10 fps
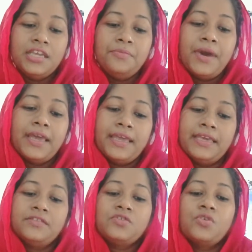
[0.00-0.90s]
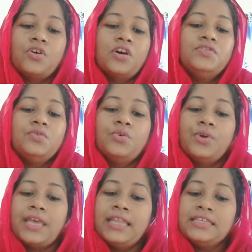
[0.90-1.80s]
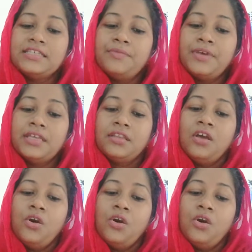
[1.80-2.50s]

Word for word: ইরমা এইচ গ্রস ও এলিজাবেথ